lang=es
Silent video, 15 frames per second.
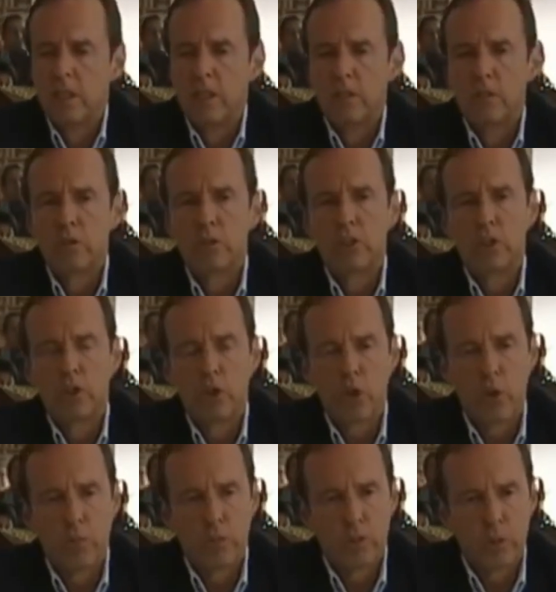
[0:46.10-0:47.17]
Entonces, señor
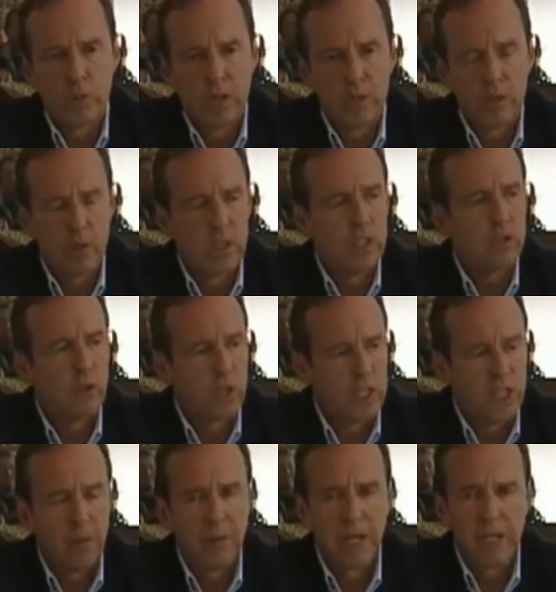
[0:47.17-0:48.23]
López Obrador, es hora
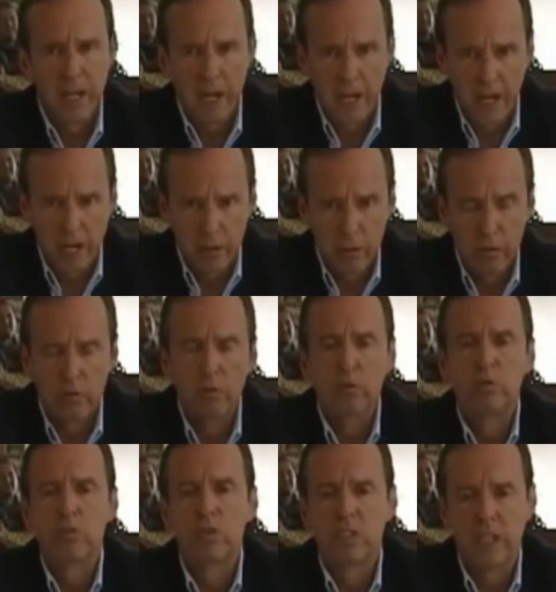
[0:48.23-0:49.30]
de hablar claro.
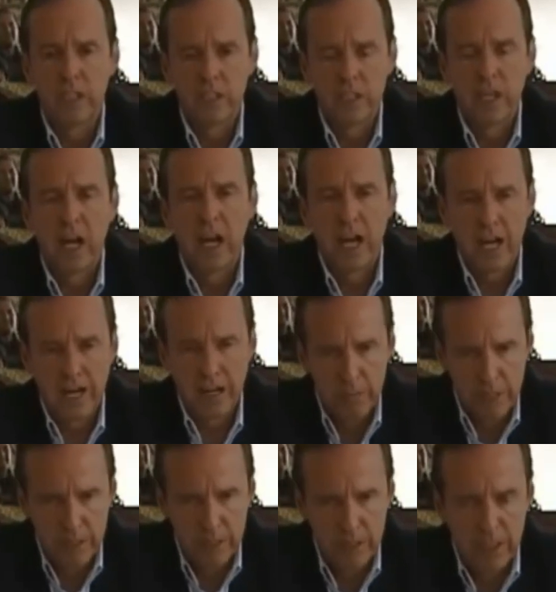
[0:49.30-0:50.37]
Usted
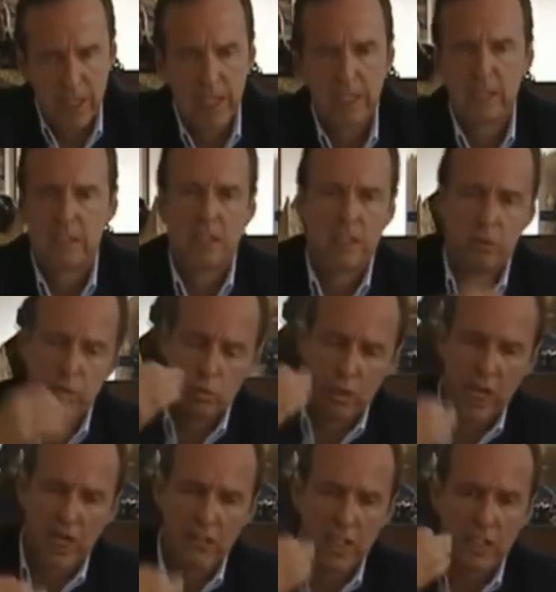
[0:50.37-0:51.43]
claramente,
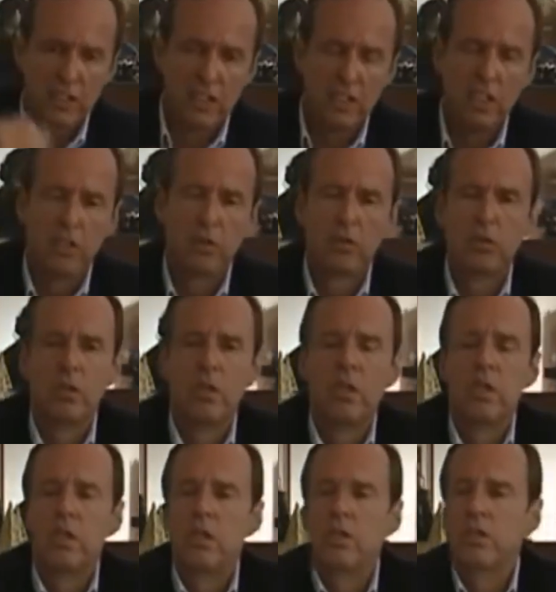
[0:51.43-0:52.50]
usted ha decidido
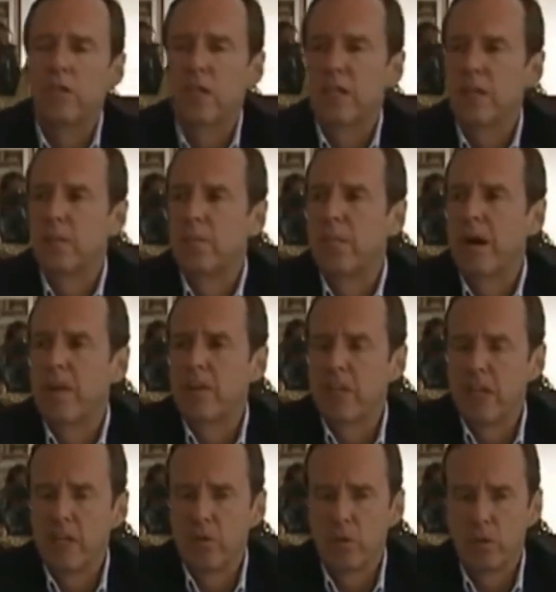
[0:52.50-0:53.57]
ser el
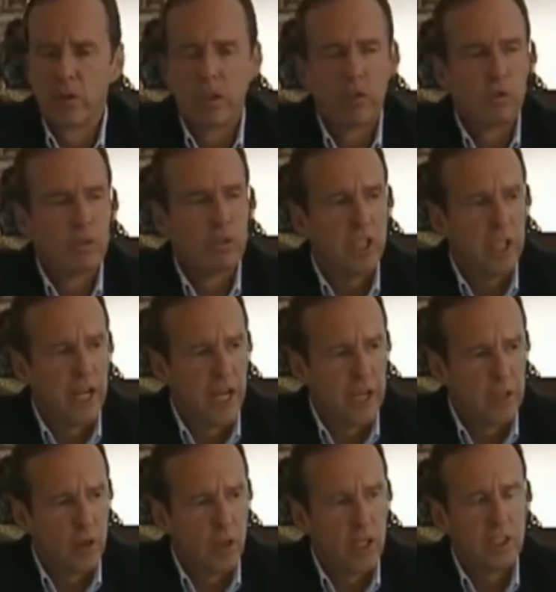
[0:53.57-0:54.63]
padrino de los
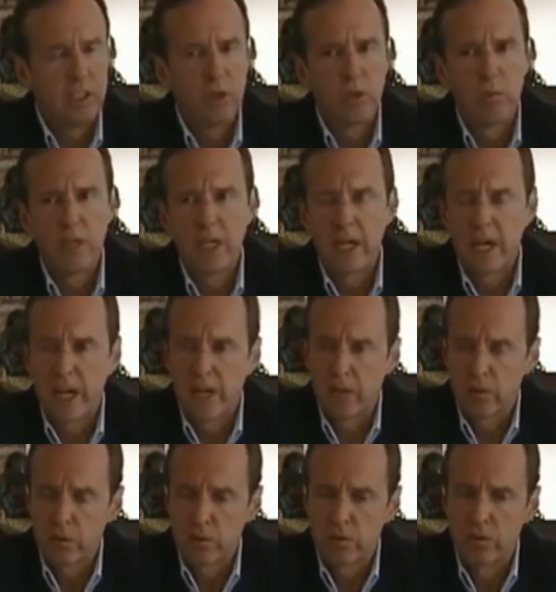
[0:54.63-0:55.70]
tiranos
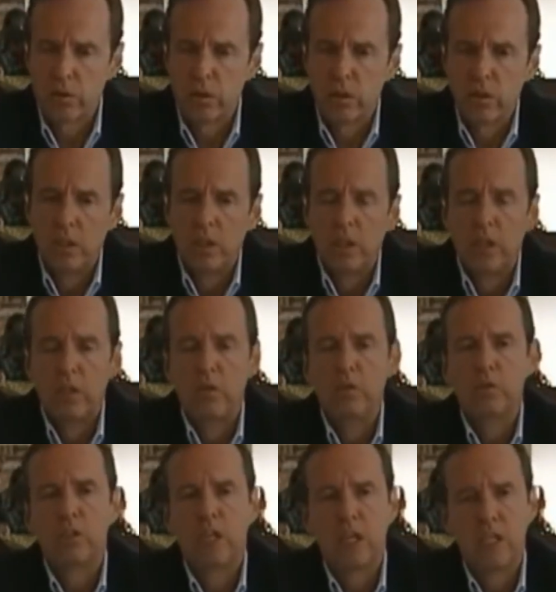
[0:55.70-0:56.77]
latinoamericanos y
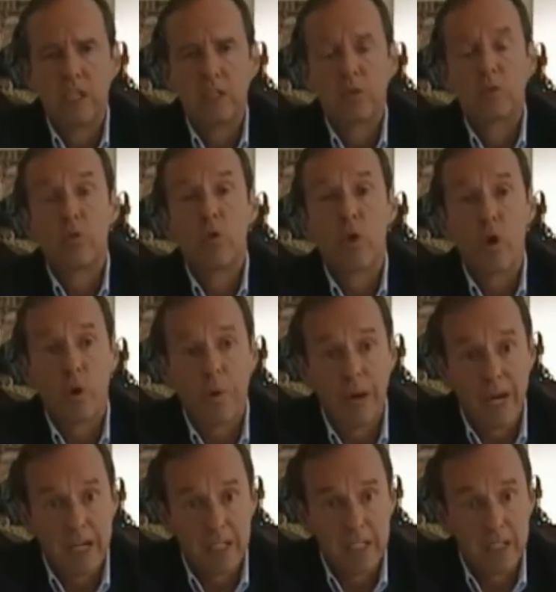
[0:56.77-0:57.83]
usted es un
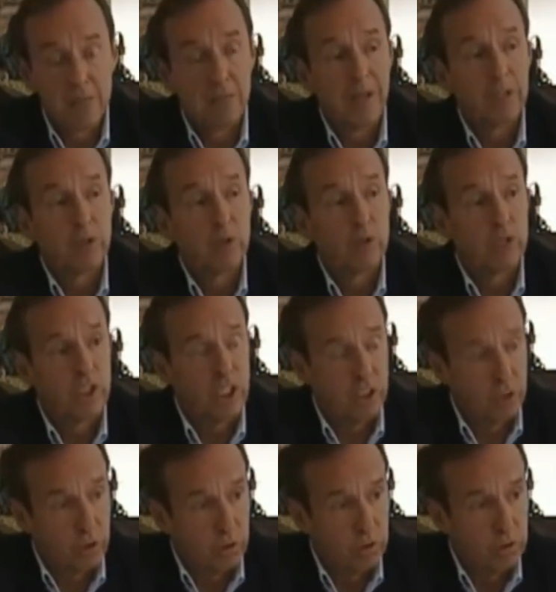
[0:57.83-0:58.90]
cobarde
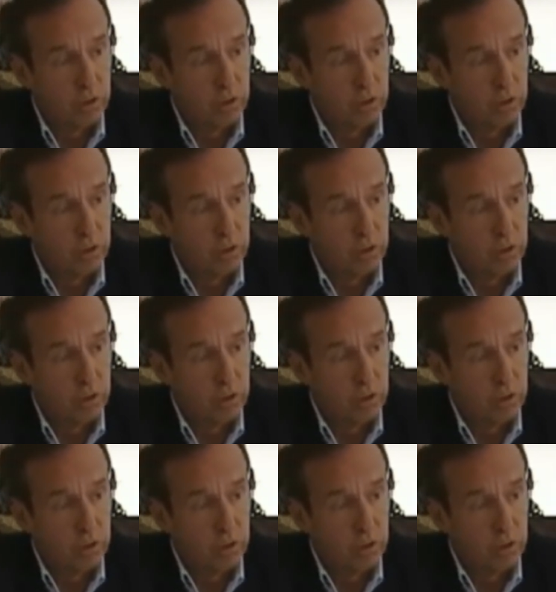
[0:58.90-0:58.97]
matoncito,